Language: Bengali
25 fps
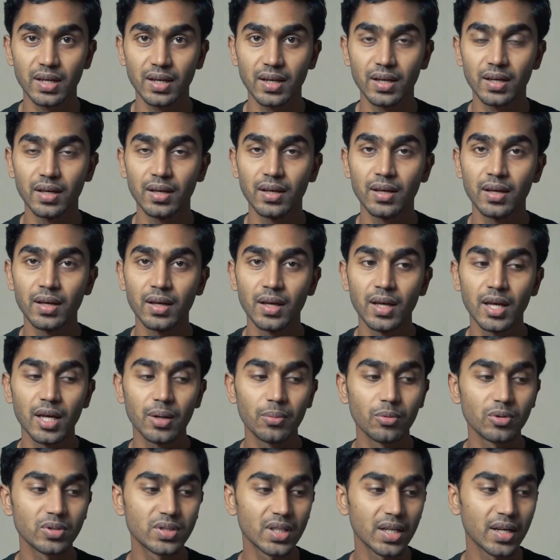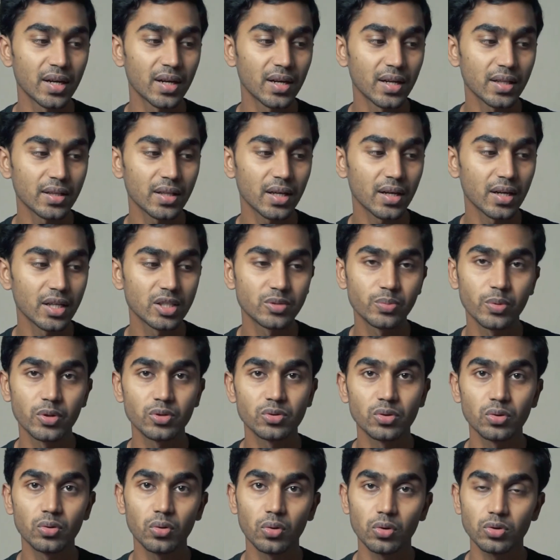থাকে এবং সেখানে তার
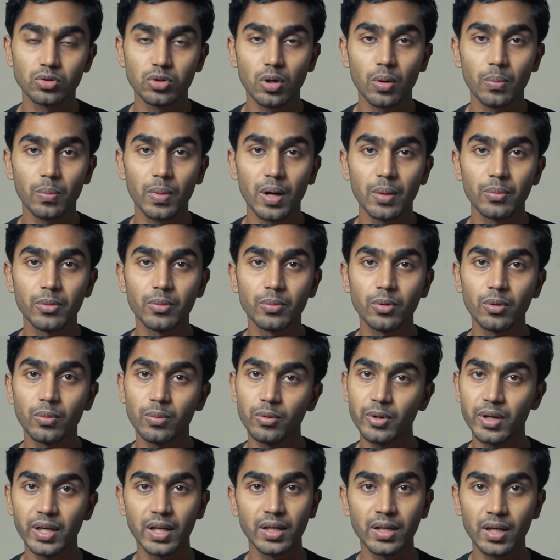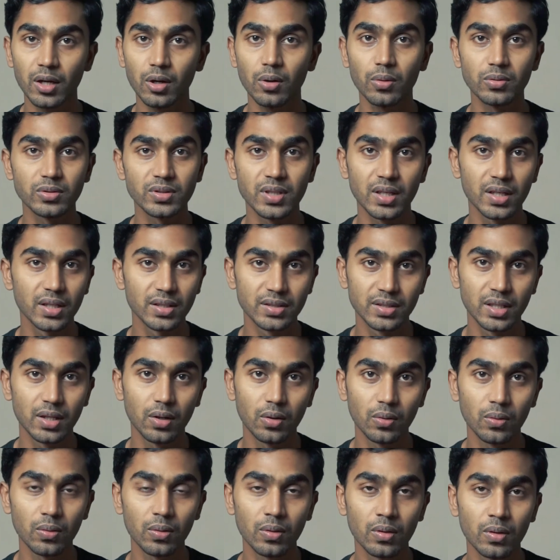এক্সপ্রেশনগুলো সব আমি বলবো ঠিকঠাক অবস্থানেই
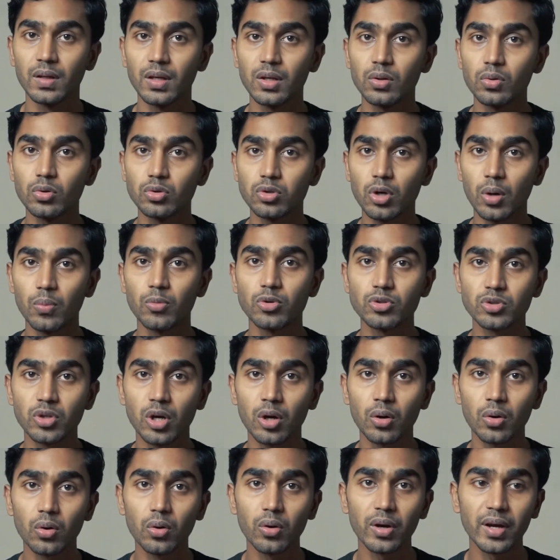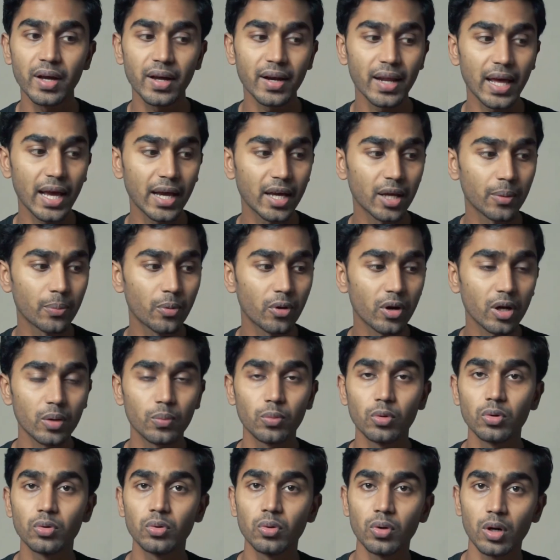ছিল কিন্তু সমস্যা হলো এখানে একের পর এক
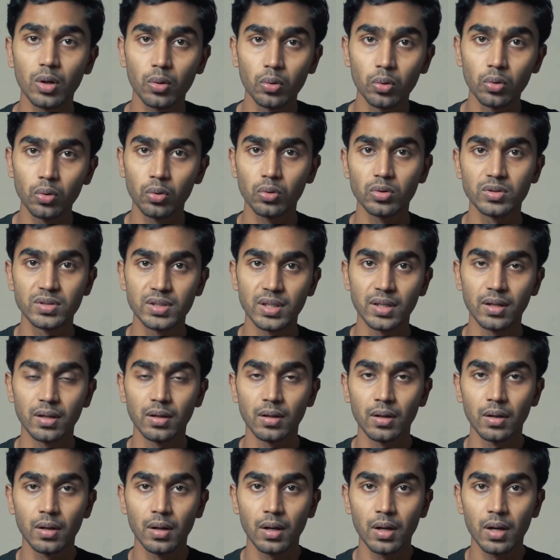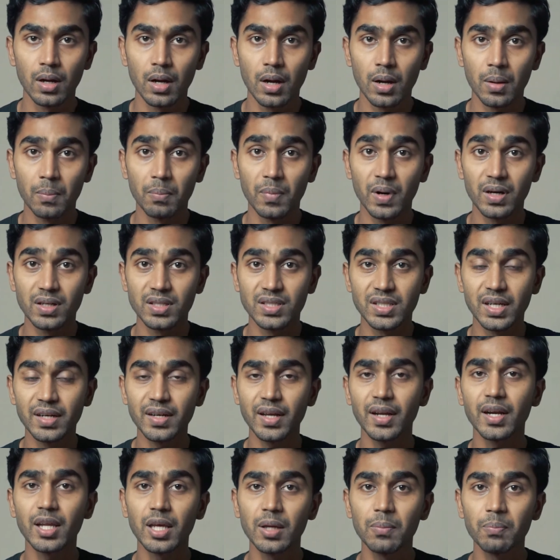বন্ধুরা খুন হচ্ছে বাট
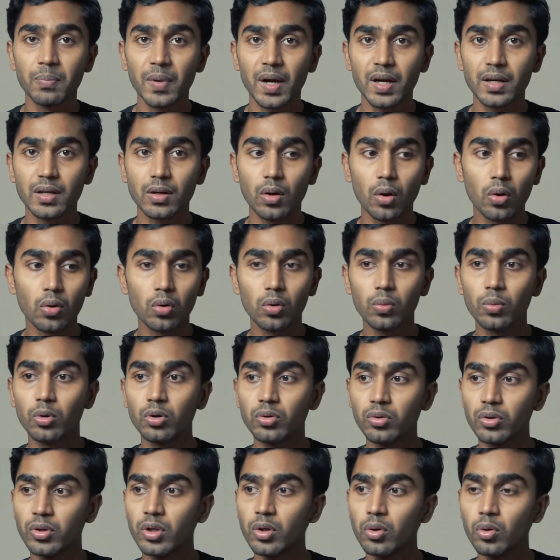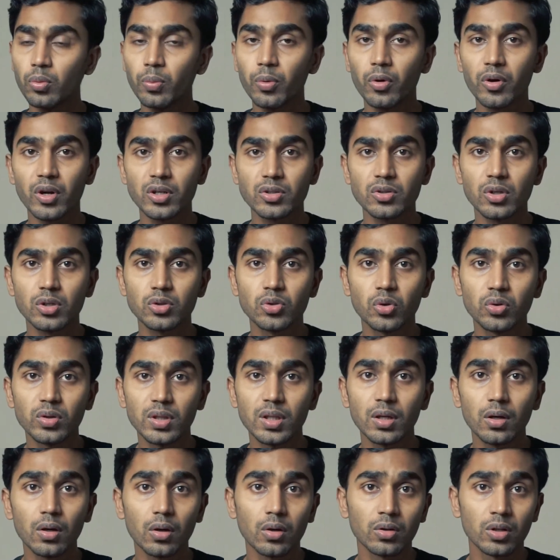সেটার ইম্প্যাক্টটা অন্য বন্ধুদের উপর আসলে
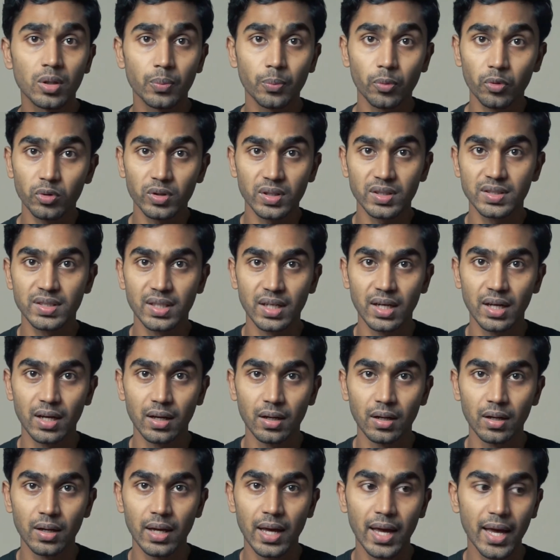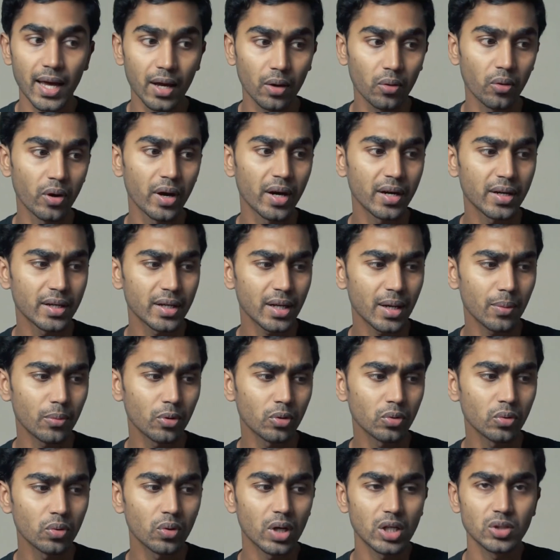সত্যিকার অর্থে পড়তেছে না হ্যাঁ কয়েকটা
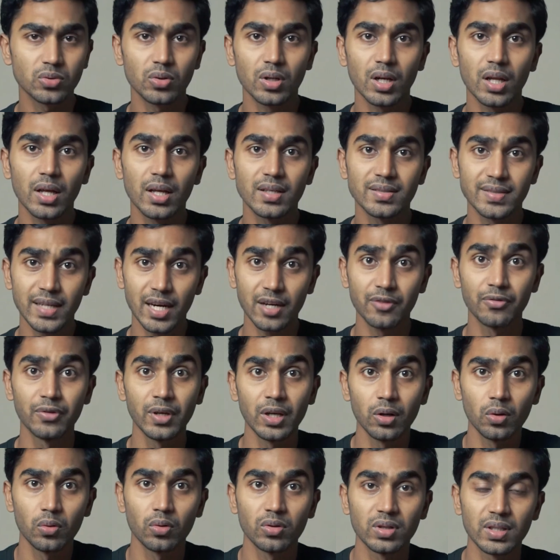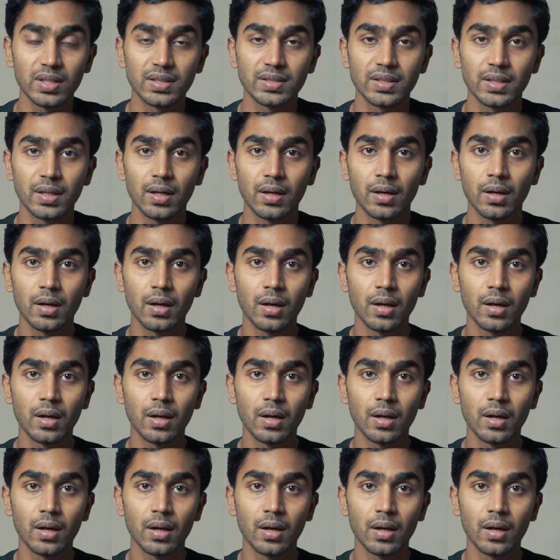বন্ধু আসলে স্যাড ফিল করতেছে